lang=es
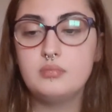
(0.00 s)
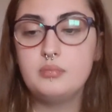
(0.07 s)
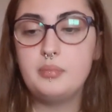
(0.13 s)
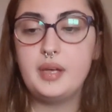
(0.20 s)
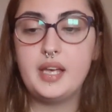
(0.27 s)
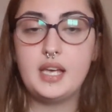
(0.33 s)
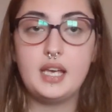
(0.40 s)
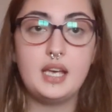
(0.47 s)

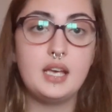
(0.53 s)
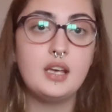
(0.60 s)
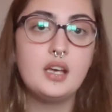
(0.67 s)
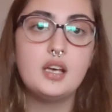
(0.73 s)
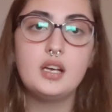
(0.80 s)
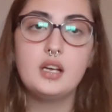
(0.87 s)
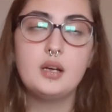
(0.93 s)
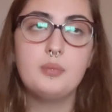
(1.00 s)
me,
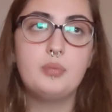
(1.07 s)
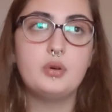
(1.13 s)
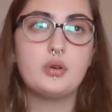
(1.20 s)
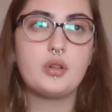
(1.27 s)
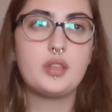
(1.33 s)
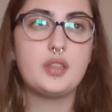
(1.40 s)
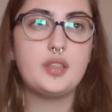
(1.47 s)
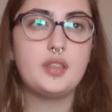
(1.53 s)

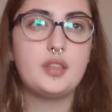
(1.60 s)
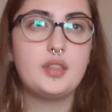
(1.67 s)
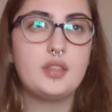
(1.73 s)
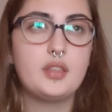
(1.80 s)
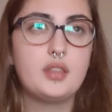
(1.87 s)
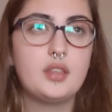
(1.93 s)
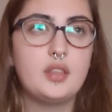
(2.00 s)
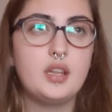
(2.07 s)
por
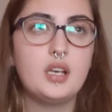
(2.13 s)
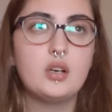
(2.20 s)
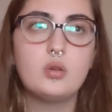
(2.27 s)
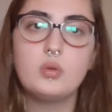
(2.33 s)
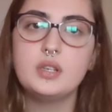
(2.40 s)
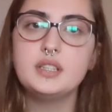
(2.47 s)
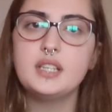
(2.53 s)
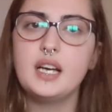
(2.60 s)

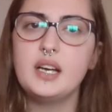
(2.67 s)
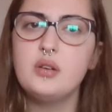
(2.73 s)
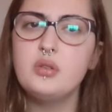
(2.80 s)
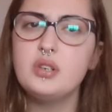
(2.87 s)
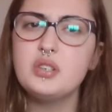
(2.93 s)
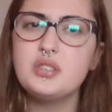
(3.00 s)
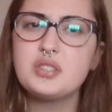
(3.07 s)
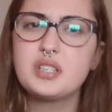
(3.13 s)
50
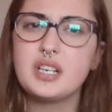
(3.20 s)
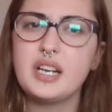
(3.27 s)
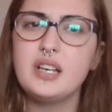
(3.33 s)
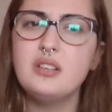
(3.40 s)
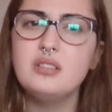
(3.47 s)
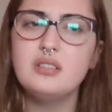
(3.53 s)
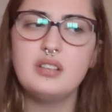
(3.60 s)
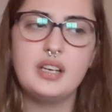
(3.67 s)
euros,
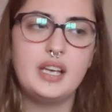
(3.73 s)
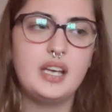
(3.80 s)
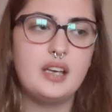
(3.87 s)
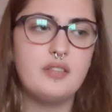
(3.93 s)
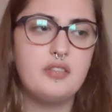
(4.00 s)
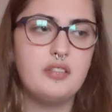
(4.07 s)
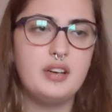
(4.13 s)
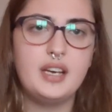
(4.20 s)
creo,
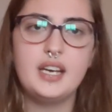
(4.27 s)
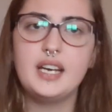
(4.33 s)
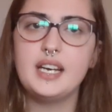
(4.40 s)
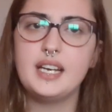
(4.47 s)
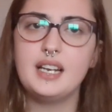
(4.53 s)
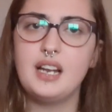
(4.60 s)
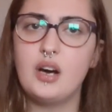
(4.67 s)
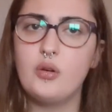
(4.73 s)
eh,
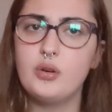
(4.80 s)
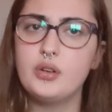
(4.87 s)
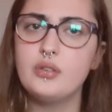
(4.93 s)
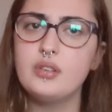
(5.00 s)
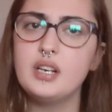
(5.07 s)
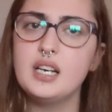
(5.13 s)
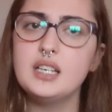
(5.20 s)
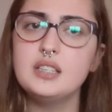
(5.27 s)
fue la
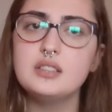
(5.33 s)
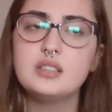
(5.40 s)
Aurona,